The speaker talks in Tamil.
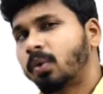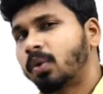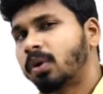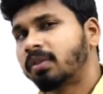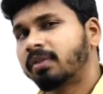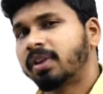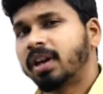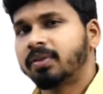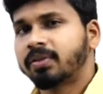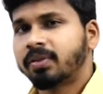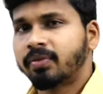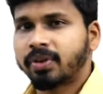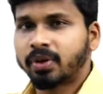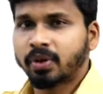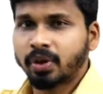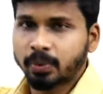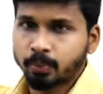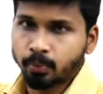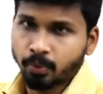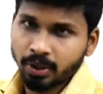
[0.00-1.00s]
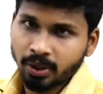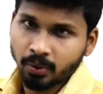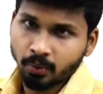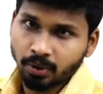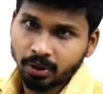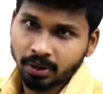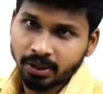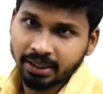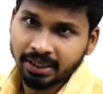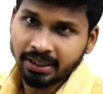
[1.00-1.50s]
ஒருவேளை ஃபெவிக்விக் போட்டி
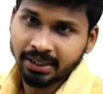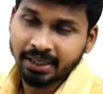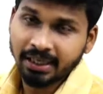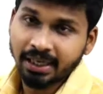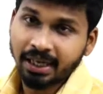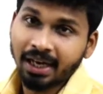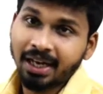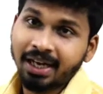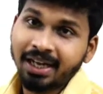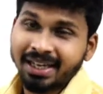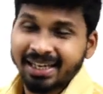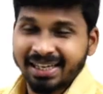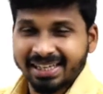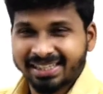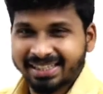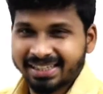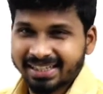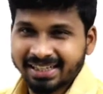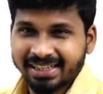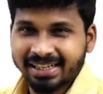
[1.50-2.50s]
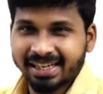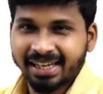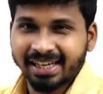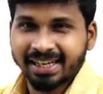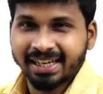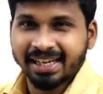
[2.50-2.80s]
ஒட்டியிருக்கீங்களா என்ன